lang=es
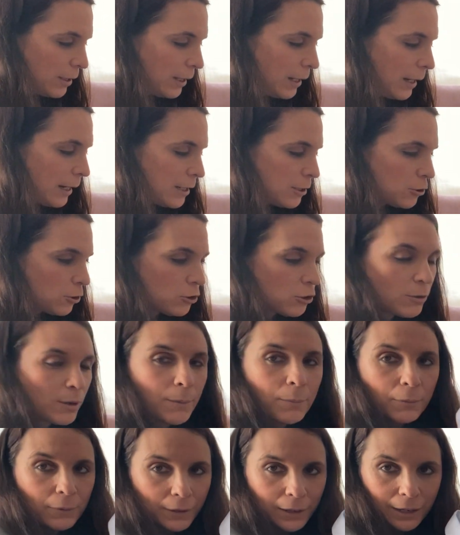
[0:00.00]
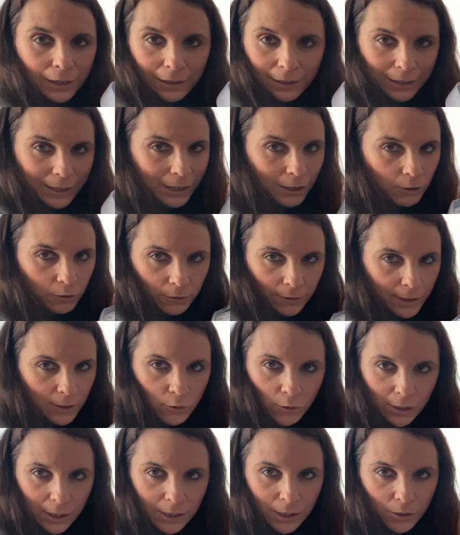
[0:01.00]
que esto se lo va a poner en contadas
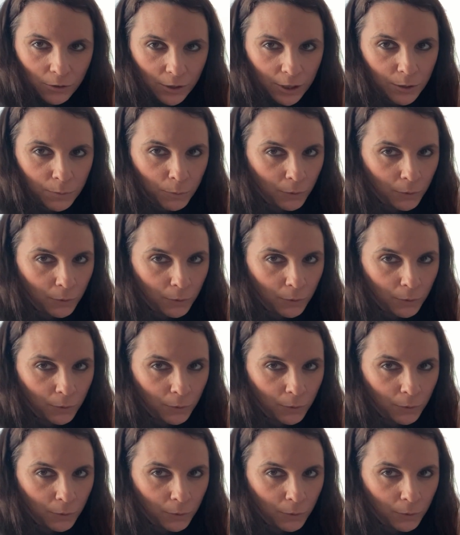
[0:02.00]
ocasiones,